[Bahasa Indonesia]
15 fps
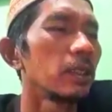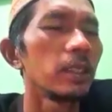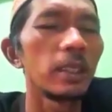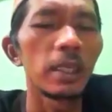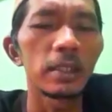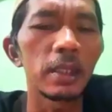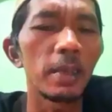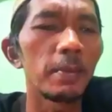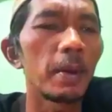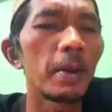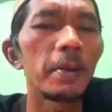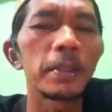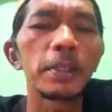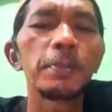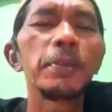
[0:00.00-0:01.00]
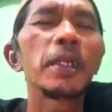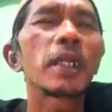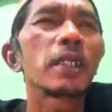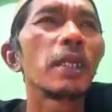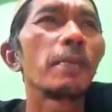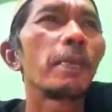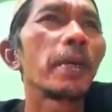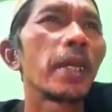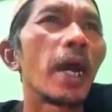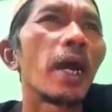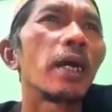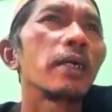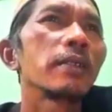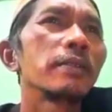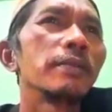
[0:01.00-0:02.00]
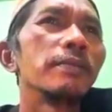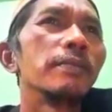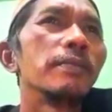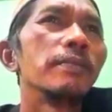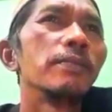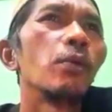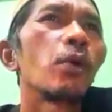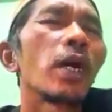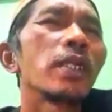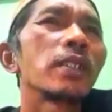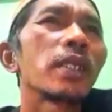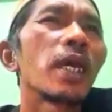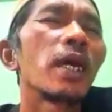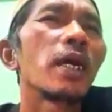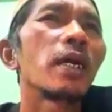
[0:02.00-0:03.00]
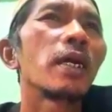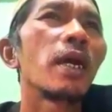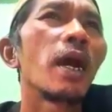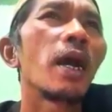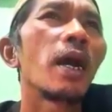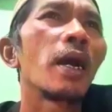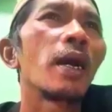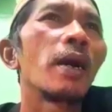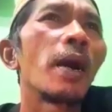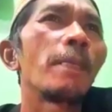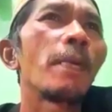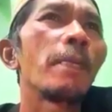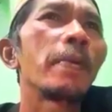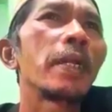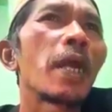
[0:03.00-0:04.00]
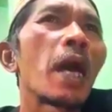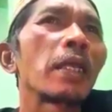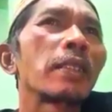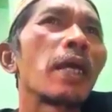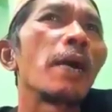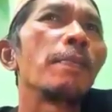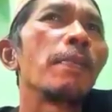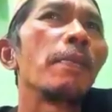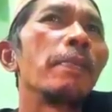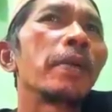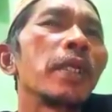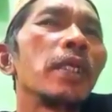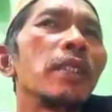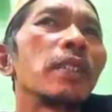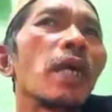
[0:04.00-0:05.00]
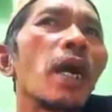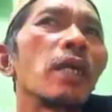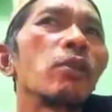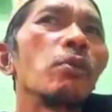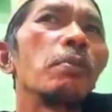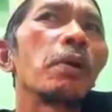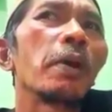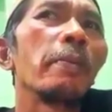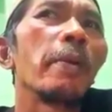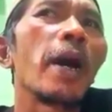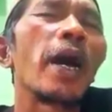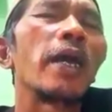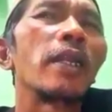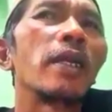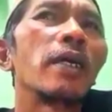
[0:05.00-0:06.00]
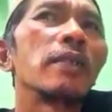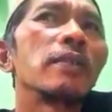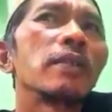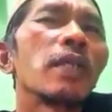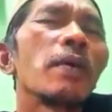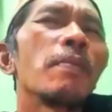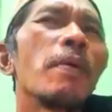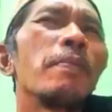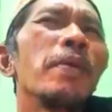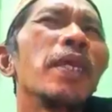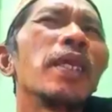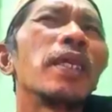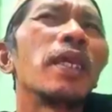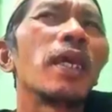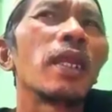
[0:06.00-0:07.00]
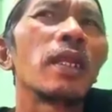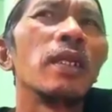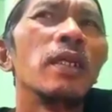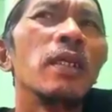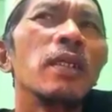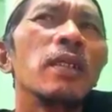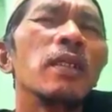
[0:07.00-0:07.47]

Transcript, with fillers: Iya saya mau sebenarnya apa ya? Bukan saya nggak apa menantang pemerintah atau bagaimana. Saya memikir